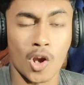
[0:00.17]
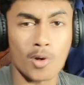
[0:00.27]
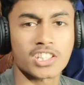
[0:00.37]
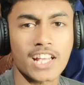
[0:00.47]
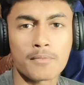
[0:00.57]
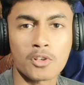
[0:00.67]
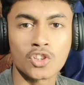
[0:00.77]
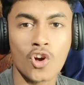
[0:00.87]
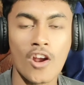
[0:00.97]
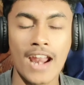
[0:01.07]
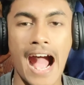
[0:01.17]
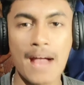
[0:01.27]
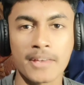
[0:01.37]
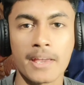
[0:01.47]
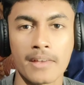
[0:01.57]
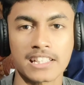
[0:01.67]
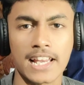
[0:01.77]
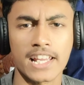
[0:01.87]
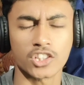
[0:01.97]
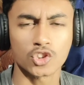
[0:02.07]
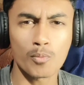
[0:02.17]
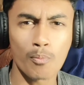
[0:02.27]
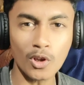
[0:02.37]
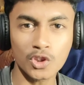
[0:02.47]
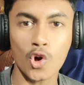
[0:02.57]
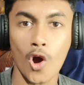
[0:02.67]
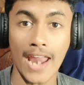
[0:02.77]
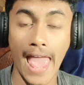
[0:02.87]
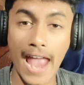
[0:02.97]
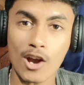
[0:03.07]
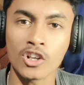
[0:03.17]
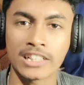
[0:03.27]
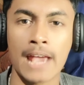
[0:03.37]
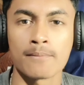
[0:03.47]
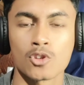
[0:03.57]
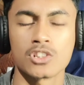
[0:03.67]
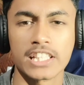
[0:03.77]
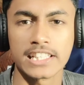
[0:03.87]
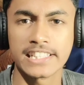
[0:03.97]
নমস্কার বন্ধুগণ আমি গেম এক্স অ্যালেক্স তো বন্ধুগণ এখন টাইম চলছে